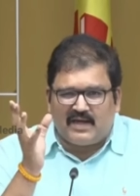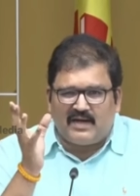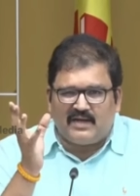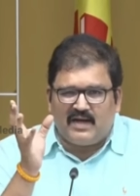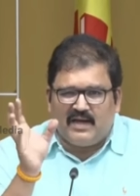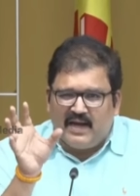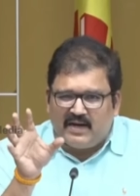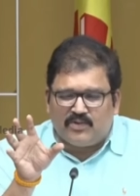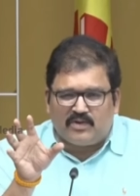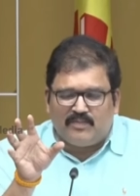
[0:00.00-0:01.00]
సాధారణంగా
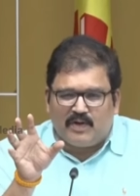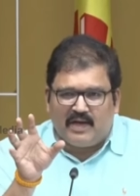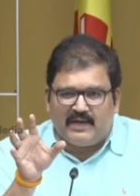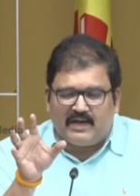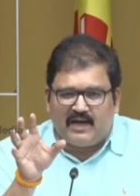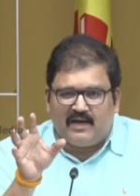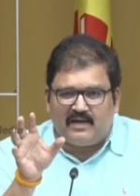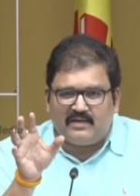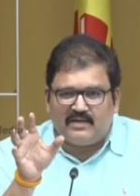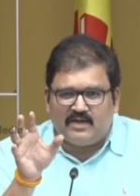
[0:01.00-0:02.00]
ఏ కుటుంబంలో అయినా
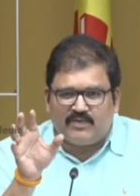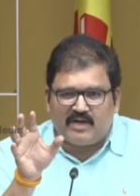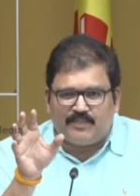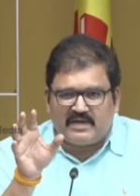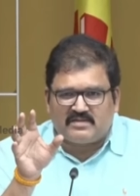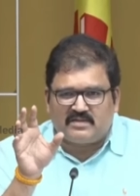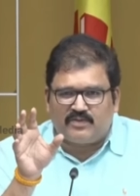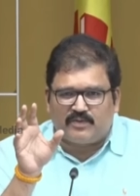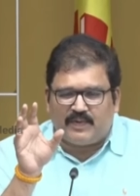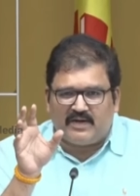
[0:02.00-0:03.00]
ఇటువంటి
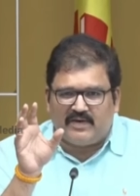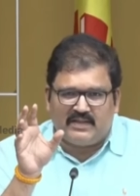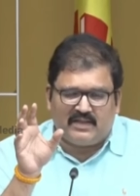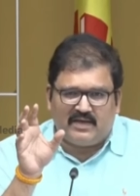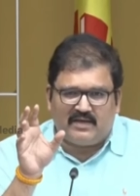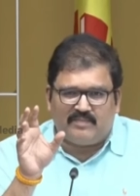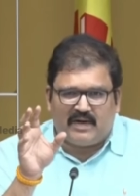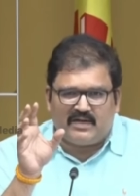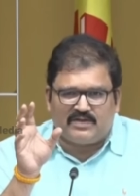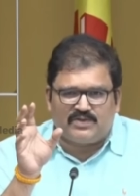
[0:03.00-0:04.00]
పరిస్థితి ఉత్పన్నమైతే
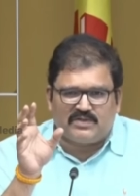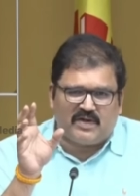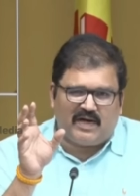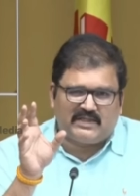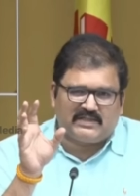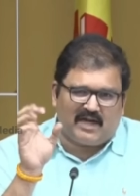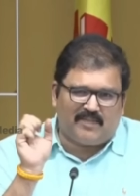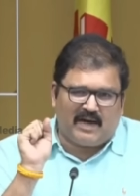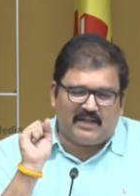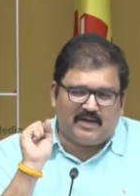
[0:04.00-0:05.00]
బయట చూసే వాళ్ళకి
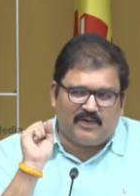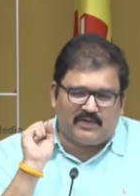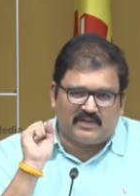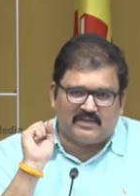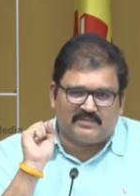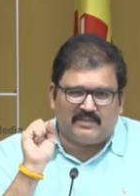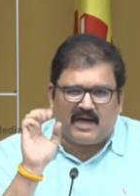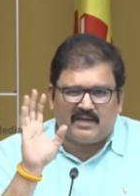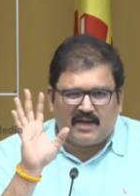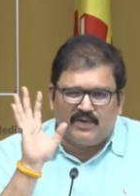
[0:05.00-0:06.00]
చాలా బాధగా ఉంటుంది
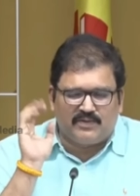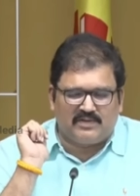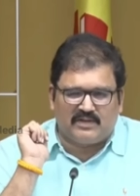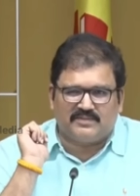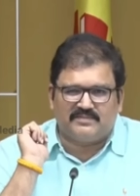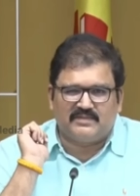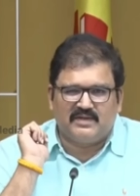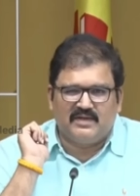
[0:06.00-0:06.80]
బాధ కలుగుతుంది